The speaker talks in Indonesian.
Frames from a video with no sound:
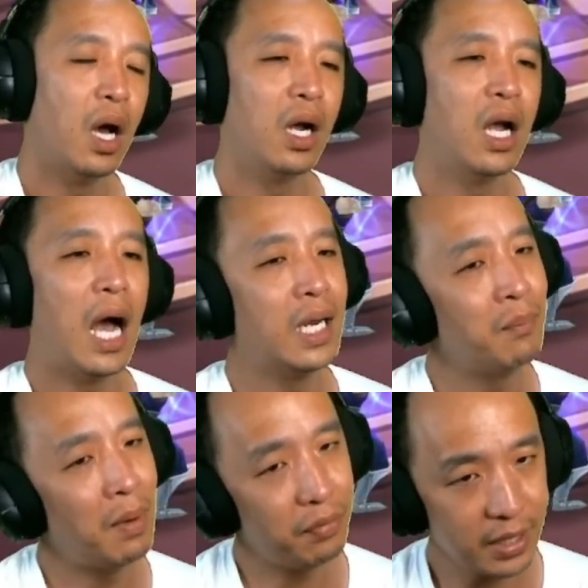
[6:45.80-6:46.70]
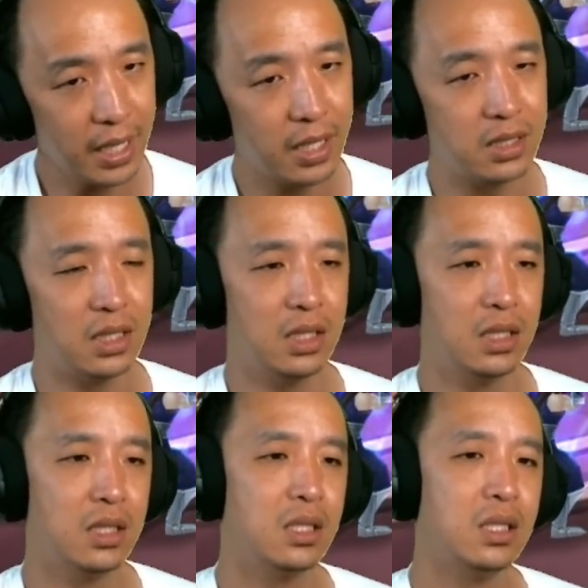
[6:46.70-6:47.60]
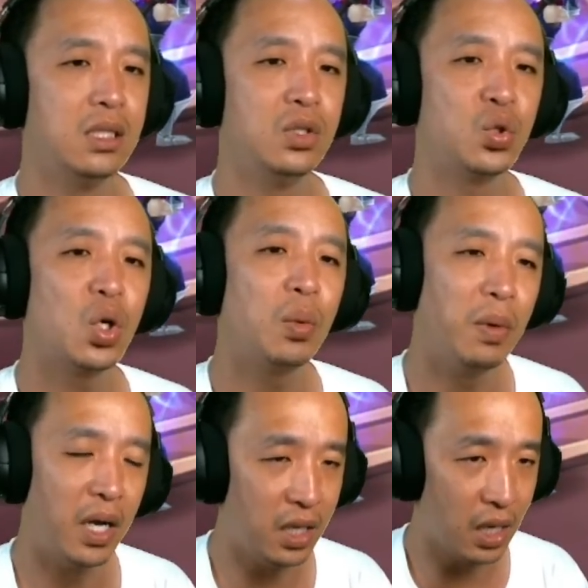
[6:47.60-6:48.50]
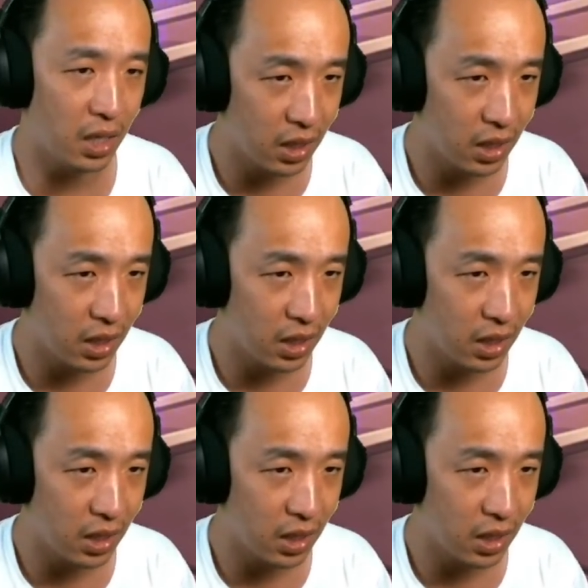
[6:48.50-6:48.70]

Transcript: Nggak ada buff attack sih. Cukup nggak ini ya?